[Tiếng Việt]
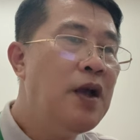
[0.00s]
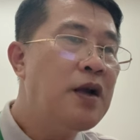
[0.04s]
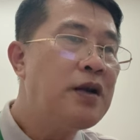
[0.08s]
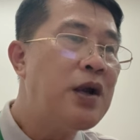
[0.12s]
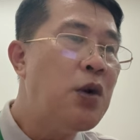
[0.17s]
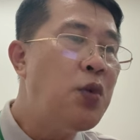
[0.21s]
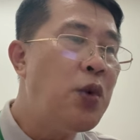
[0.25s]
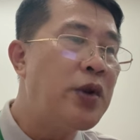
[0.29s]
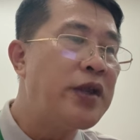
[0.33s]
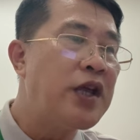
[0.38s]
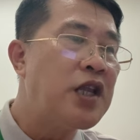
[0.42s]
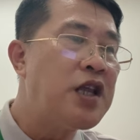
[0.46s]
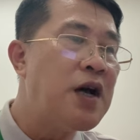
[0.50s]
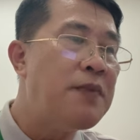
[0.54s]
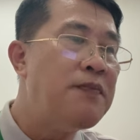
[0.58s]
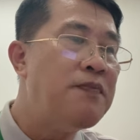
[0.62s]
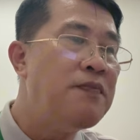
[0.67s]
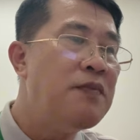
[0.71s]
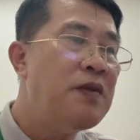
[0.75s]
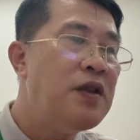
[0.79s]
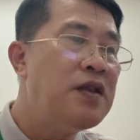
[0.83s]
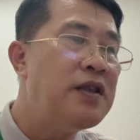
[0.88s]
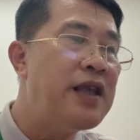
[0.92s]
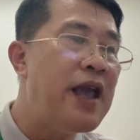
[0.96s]
Đông Hoàng Thập Tâm
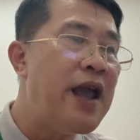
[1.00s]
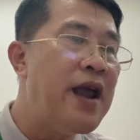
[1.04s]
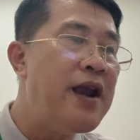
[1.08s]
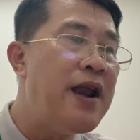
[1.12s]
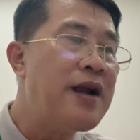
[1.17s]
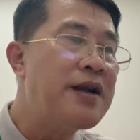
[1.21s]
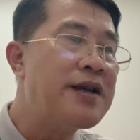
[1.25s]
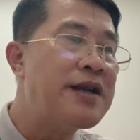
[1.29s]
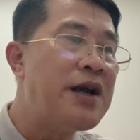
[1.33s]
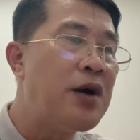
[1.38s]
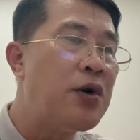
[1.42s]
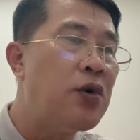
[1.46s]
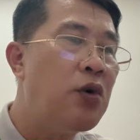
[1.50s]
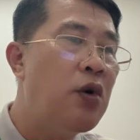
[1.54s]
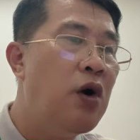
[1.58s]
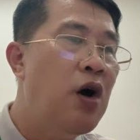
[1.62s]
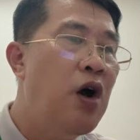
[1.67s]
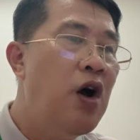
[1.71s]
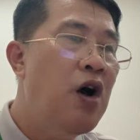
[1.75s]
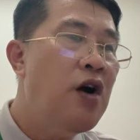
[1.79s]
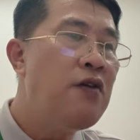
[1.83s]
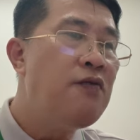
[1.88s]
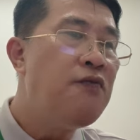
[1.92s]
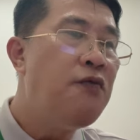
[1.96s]
nhẹ lắc đầu,
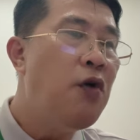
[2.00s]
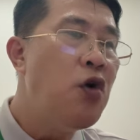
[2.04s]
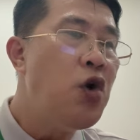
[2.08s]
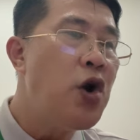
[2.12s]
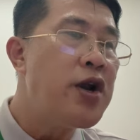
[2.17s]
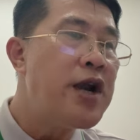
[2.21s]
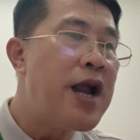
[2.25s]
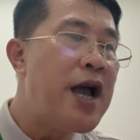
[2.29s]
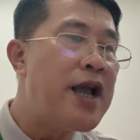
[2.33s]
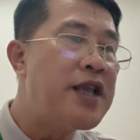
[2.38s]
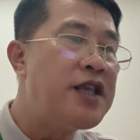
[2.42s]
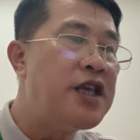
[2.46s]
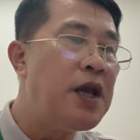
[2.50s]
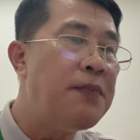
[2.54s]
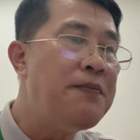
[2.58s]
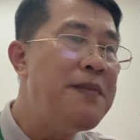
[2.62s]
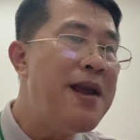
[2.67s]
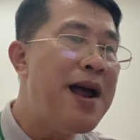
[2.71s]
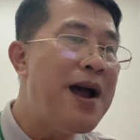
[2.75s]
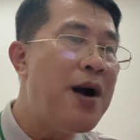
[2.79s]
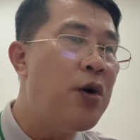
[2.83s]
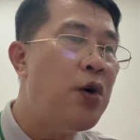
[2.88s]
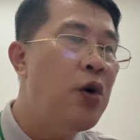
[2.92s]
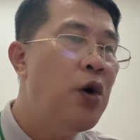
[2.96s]
vô luận là Diệp
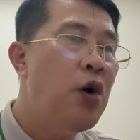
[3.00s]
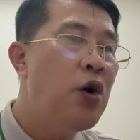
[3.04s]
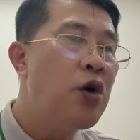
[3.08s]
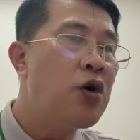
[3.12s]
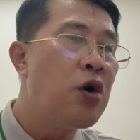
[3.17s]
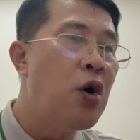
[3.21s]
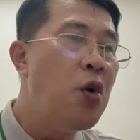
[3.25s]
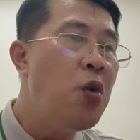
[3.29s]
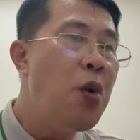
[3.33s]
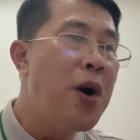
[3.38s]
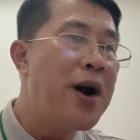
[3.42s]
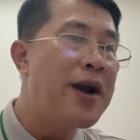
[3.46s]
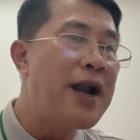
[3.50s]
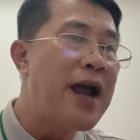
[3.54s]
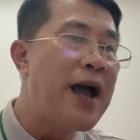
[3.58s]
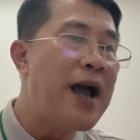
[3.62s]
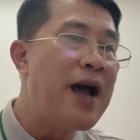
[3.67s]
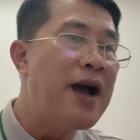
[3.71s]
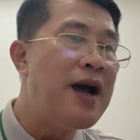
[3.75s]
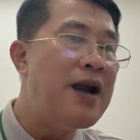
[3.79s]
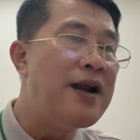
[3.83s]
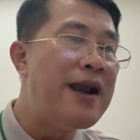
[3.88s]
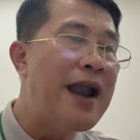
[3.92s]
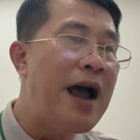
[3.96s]
Nào cũng hoặc
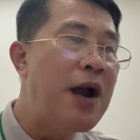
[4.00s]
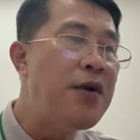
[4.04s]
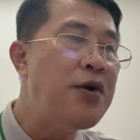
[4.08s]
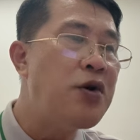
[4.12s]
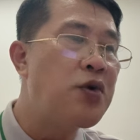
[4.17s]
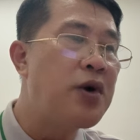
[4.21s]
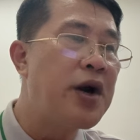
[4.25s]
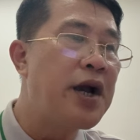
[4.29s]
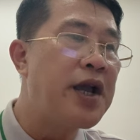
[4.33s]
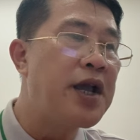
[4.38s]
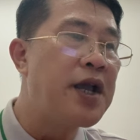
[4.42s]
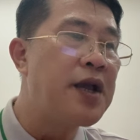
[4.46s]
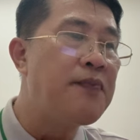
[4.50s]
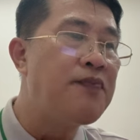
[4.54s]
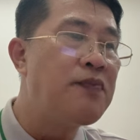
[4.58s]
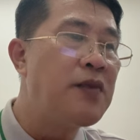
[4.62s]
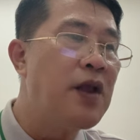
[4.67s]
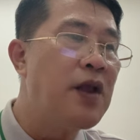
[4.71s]
là lã đầu gầy.